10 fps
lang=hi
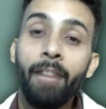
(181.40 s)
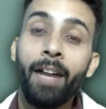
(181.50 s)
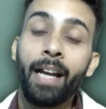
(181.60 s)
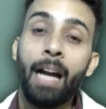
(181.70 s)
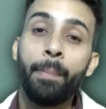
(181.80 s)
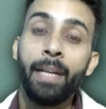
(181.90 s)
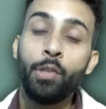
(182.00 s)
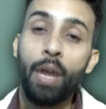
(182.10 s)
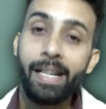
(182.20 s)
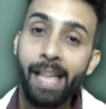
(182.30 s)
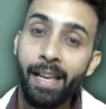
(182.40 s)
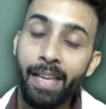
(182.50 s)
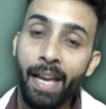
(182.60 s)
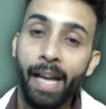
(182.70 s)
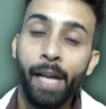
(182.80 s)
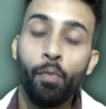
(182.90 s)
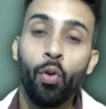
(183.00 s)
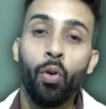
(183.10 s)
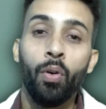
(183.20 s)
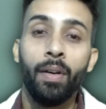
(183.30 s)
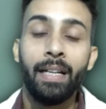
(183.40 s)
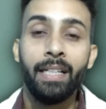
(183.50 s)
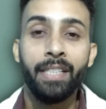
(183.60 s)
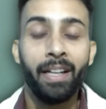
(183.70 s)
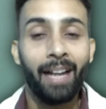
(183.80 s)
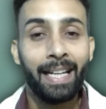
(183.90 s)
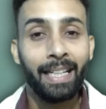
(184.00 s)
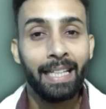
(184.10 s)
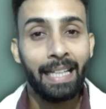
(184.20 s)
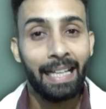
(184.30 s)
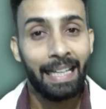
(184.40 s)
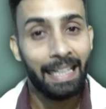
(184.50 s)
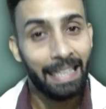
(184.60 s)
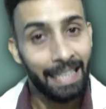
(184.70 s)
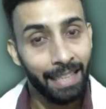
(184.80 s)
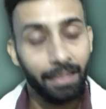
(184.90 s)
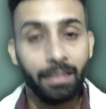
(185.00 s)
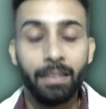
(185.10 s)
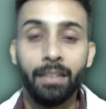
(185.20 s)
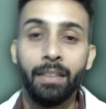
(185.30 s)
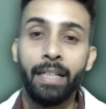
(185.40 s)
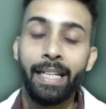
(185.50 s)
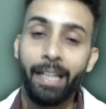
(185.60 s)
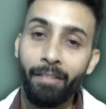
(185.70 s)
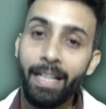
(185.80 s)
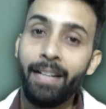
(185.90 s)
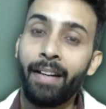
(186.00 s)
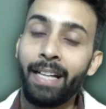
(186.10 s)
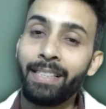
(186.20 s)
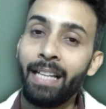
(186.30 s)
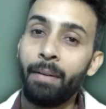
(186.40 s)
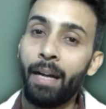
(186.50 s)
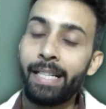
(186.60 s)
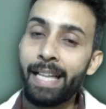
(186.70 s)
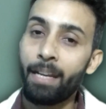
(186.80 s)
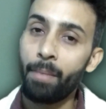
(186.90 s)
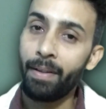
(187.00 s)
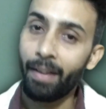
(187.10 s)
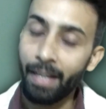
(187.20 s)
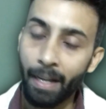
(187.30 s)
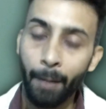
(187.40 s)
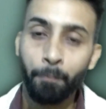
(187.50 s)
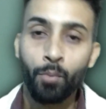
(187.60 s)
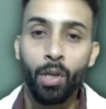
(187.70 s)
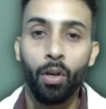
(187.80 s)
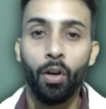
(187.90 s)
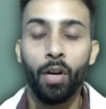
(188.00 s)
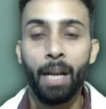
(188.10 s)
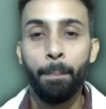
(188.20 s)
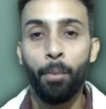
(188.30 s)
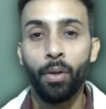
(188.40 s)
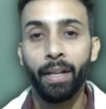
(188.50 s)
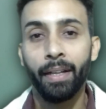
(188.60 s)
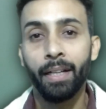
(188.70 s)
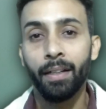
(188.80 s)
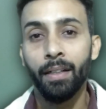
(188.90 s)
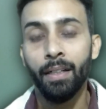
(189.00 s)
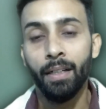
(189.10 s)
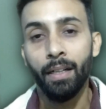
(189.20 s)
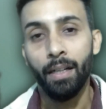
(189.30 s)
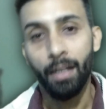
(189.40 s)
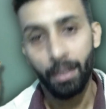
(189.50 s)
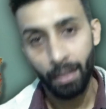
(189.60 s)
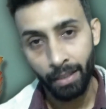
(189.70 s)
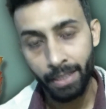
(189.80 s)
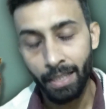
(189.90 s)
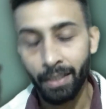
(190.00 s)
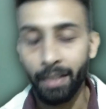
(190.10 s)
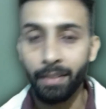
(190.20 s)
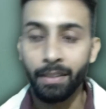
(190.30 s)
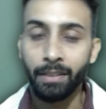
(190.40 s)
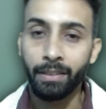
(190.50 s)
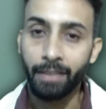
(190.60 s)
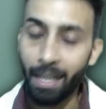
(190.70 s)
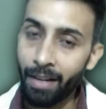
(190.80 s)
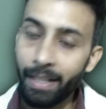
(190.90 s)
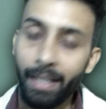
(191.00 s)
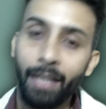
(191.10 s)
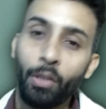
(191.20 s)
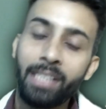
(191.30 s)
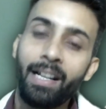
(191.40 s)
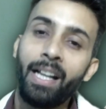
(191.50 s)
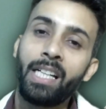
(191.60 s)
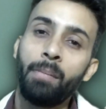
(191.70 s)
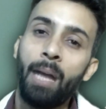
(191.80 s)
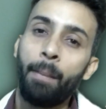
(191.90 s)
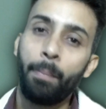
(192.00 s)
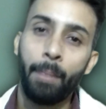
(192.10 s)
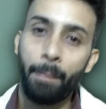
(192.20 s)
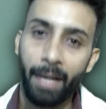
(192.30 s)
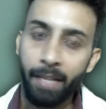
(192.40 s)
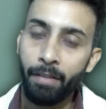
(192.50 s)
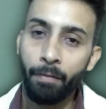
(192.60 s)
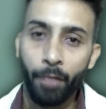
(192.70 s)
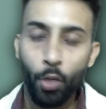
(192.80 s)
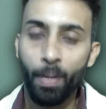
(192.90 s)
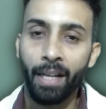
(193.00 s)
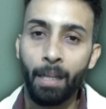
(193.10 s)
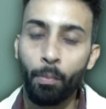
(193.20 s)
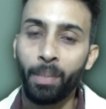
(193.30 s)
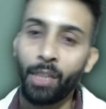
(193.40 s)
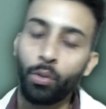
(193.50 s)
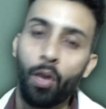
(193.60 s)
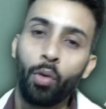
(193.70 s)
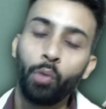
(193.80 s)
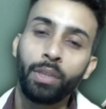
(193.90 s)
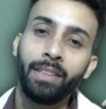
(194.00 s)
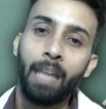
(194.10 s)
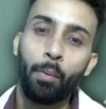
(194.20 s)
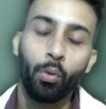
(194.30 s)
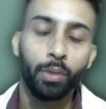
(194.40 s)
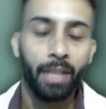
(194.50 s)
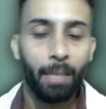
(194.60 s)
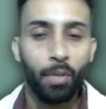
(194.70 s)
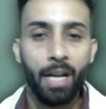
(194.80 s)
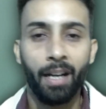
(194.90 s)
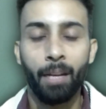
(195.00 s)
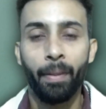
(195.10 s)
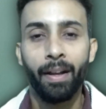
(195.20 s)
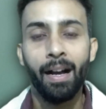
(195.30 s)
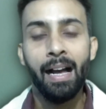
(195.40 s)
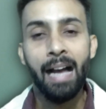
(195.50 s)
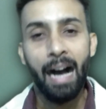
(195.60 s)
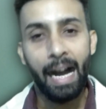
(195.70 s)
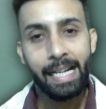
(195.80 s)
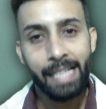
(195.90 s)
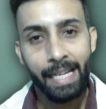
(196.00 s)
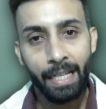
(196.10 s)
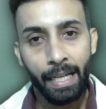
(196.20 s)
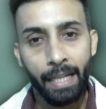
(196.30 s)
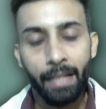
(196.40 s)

अगर आपने जो आई की है वो इंजीनियरिंग लाइन की एक एयर वाली ट्रेड से आई कंप्लीट करी है और आप पॉलिटेक्निक करने जाते हैं चाह रहे हैं तो ऐसी कंडीशन में आप मैं पहले ही भी वीडियो बना के आपको बता चुका हूँ कि उसके उसके लिए आपको क्या करना पड़ेगा आई के